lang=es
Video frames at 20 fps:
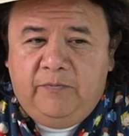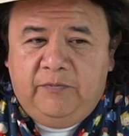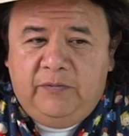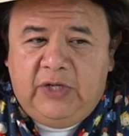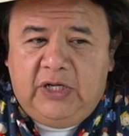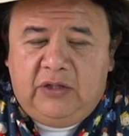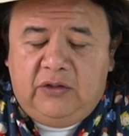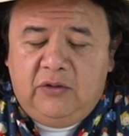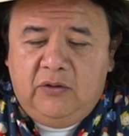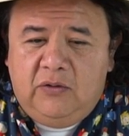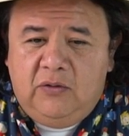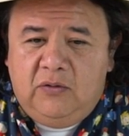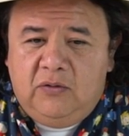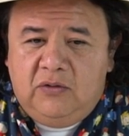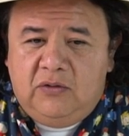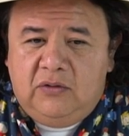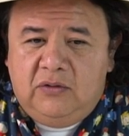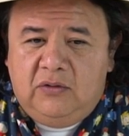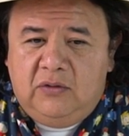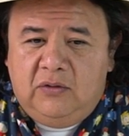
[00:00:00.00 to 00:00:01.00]
de, todos
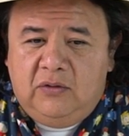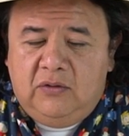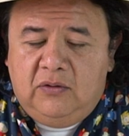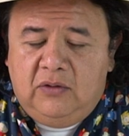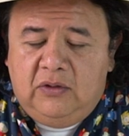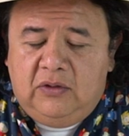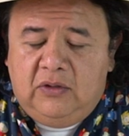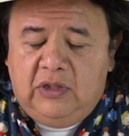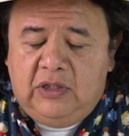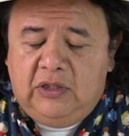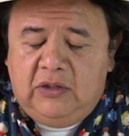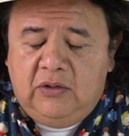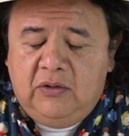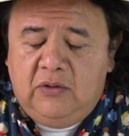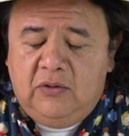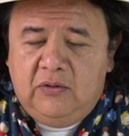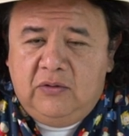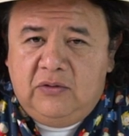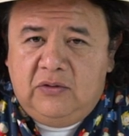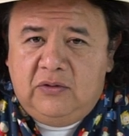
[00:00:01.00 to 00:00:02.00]
los, de,
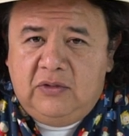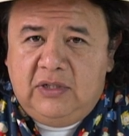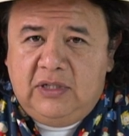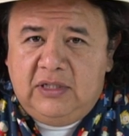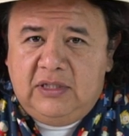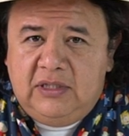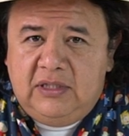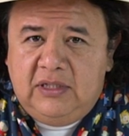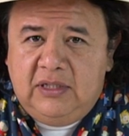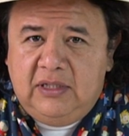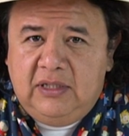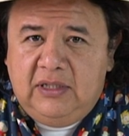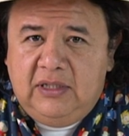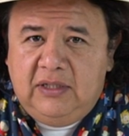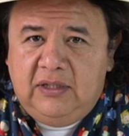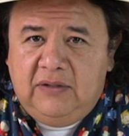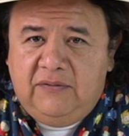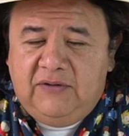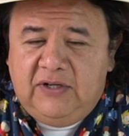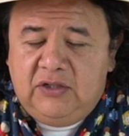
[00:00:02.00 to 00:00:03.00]
todos los
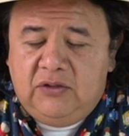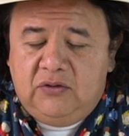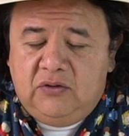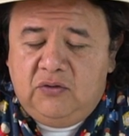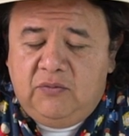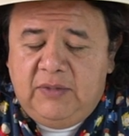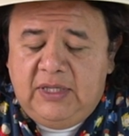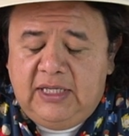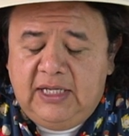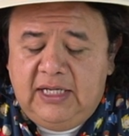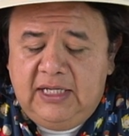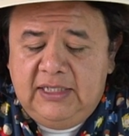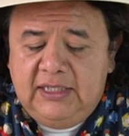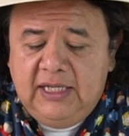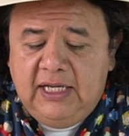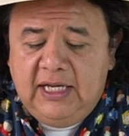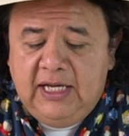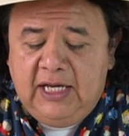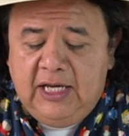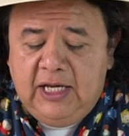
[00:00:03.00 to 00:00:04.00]
este, falsos documentales,